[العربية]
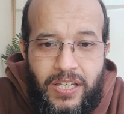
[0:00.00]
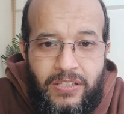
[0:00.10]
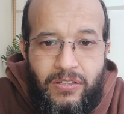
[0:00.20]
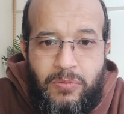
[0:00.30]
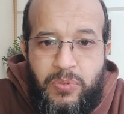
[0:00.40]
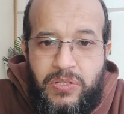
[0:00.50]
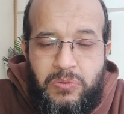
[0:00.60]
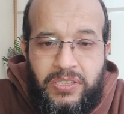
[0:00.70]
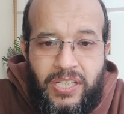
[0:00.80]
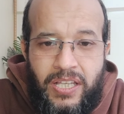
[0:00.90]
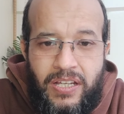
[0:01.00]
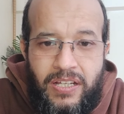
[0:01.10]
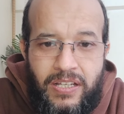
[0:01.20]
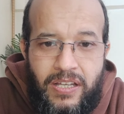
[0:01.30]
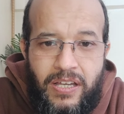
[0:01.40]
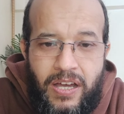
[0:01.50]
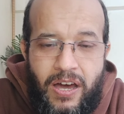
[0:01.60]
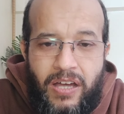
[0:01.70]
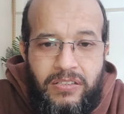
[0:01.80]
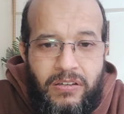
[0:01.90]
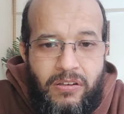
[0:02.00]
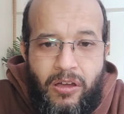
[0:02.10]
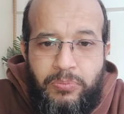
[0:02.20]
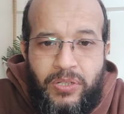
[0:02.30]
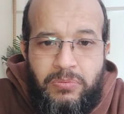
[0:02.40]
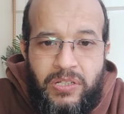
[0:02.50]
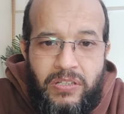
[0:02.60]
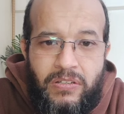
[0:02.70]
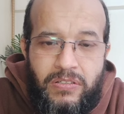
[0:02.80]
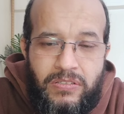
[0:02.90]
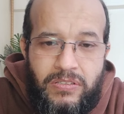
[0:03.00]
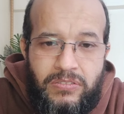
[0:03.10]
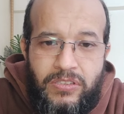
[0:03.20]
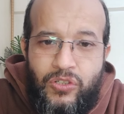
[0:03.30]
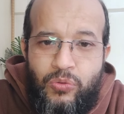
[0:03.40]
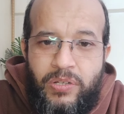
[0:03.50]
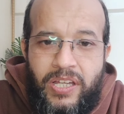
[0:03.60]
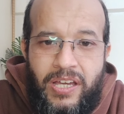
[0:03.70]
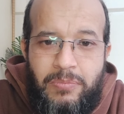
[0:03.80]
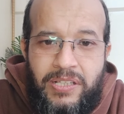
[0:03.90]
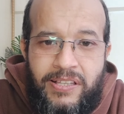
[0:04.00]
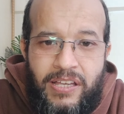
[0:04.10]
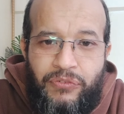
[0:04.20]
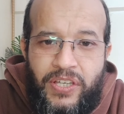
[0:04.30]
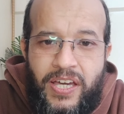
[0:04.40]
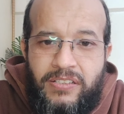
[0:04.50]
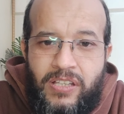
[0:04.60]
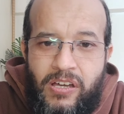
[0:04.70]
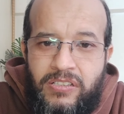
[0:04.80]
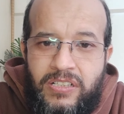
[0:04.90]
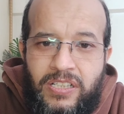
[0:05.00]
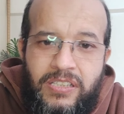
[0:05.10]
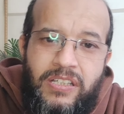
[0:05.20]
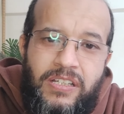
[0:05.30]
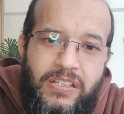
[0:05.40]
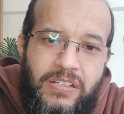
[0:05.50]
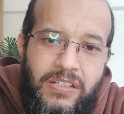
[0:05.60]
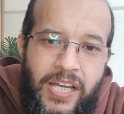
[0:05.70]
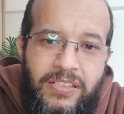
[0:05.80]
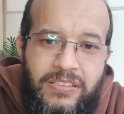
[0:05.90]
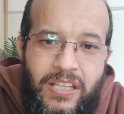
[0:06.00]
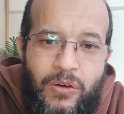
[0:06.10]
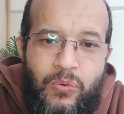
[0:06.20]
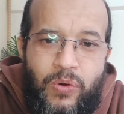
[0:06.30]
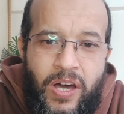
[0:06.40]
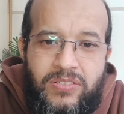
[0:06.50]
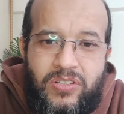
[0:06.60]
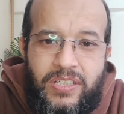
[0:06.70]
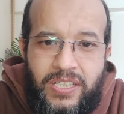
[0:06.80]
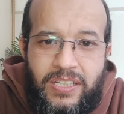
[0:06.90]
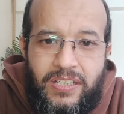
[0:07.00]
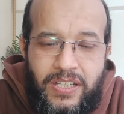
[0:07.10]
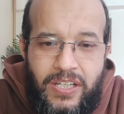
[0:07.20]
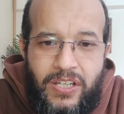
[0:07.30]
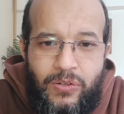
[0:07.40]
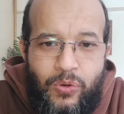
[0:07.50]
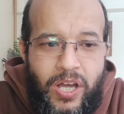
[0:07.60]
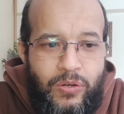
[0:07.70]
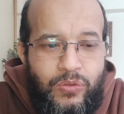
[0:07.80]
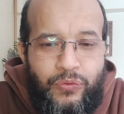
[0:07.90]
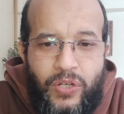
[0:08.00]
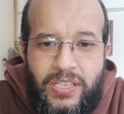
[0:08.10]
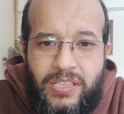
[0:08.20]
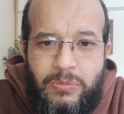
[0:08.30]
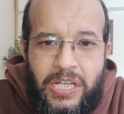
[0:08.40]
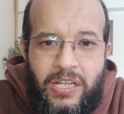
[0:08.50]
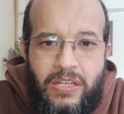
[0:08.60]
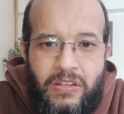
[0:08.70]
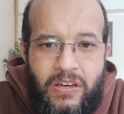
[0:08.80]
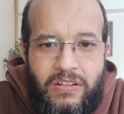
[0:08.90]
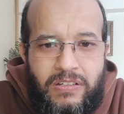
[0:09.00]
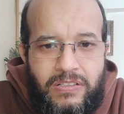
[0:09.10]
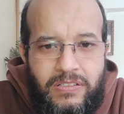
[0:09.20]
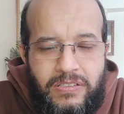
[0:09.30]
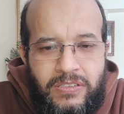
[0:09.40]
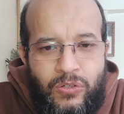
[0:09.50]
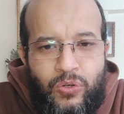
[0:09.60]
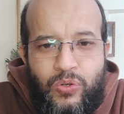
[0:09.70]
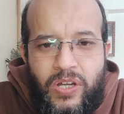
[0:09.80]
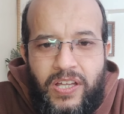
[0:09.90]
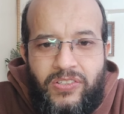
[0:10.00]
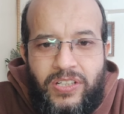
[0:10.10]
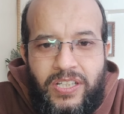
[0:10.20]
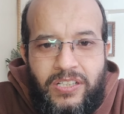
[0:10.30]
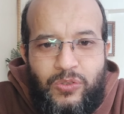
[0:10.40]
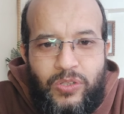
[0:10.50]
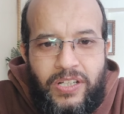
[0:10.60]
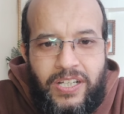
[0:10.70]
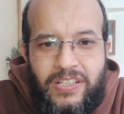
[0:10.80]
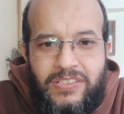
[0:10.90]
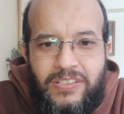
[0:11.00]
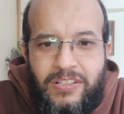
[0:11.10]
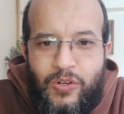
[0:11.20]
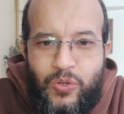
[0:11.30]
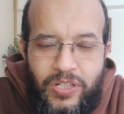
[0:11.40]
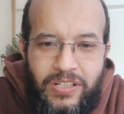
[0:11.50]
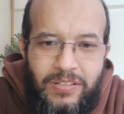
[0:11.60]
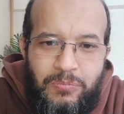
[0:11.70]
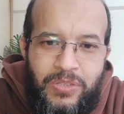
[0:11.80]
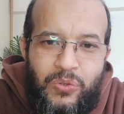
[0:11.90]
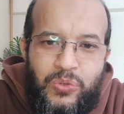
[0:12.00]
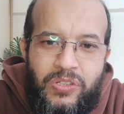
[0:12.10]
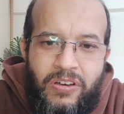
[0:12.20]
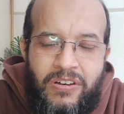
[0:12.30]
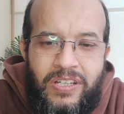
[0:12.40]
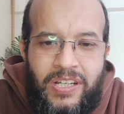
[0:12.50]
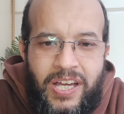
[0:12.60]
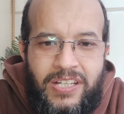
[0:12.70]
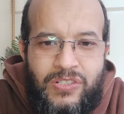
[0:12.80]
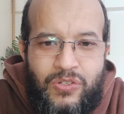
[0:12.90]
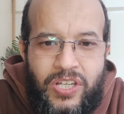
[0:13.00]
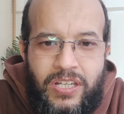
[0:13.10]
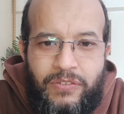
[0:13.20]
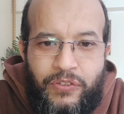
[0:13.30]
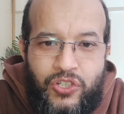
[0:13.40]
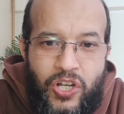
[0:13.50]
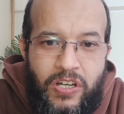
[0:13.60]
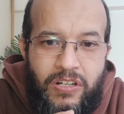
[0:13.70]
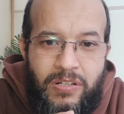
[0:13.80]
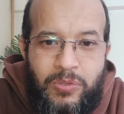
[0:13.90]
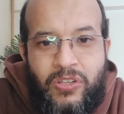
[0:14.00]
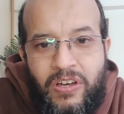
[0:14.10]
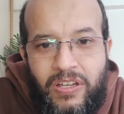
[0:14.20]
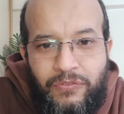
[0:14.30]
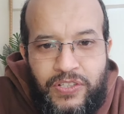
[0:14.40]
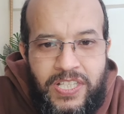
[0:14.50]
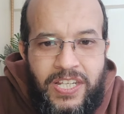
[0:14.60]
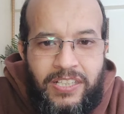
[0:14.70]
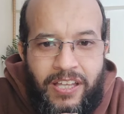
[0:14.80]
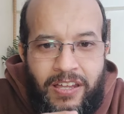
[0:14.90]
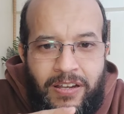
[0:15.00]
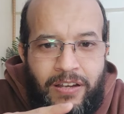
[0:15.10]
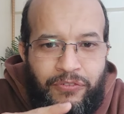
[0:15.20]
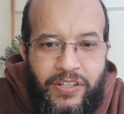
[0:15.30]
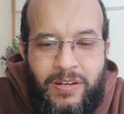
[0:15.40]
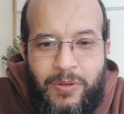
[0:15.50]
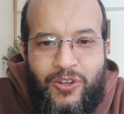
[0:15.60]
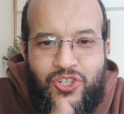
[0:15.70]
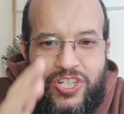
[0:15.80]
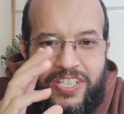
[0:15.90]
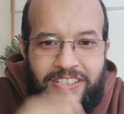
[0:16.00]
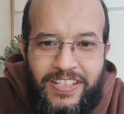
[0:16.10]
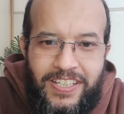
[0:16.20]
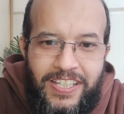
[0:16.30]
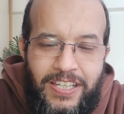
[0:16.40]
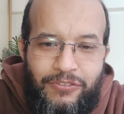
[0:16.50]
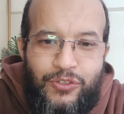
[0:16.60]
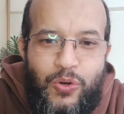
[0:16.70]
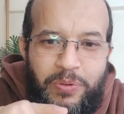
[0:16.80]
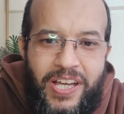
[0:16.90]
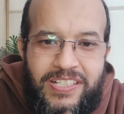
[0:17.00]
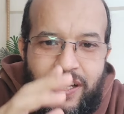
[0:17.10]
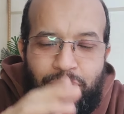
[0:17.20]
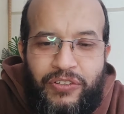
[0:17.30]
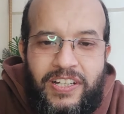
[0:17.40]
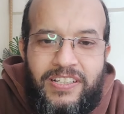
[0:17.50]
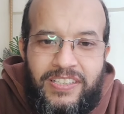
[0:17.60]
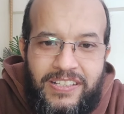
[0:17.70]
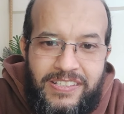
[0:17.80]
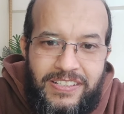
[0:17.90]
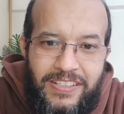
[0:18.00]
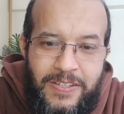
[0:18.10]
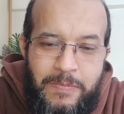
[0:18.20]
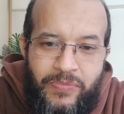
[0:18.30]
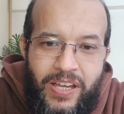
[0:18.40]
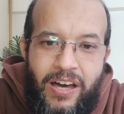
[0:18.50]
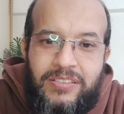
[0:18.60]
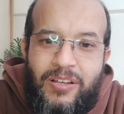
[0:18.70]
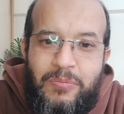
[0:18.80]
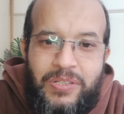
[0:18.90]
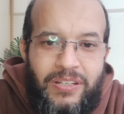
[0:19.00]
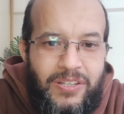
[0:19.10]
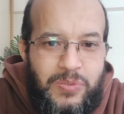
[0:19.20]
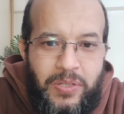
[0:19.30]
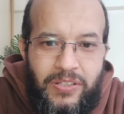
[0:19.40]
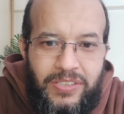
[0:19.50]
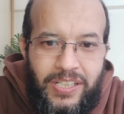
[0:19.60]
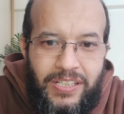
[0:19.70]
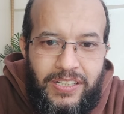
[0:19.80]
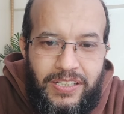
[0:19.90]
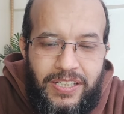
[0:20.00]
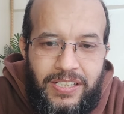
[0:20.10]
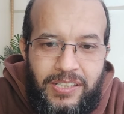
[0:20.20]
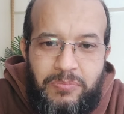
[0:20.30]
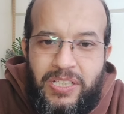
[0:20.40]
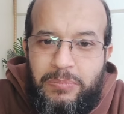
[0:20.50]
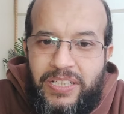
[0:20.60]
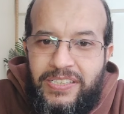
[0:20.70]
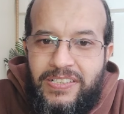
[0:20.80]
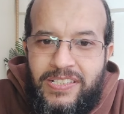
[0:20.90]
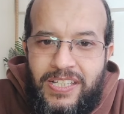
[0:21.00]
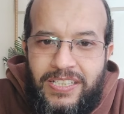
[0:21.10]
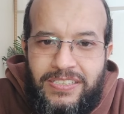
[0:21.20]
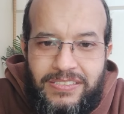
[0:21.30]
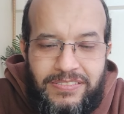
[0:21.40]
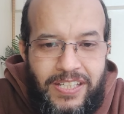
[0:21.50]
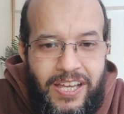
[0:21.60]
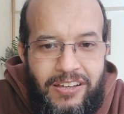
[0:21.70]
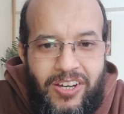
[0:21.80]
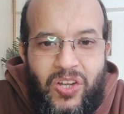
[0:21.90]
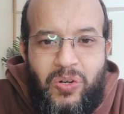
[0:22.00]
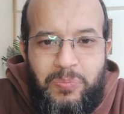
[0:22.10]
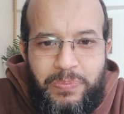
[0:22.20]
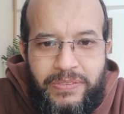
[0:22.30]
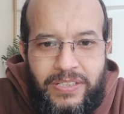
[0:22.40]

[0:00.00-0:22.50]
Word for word: إن ربنا سبحانه وتعالى أعتق رقبتك من النار تيجي يوم القيامة تلاقي في كارت أخضر كده حتى لو حصل إيه وقالوا إن فلان ده من أهل النار يخرج هذا الكارت يقول لك هذا الرجل من عتقاء الله عز وجل في شهر رمضان في سنة 2024 في يوم كذا أو في ليلة كذا عطاء من الله سبحانه وتعالى طب نعمل كده ازاي قرب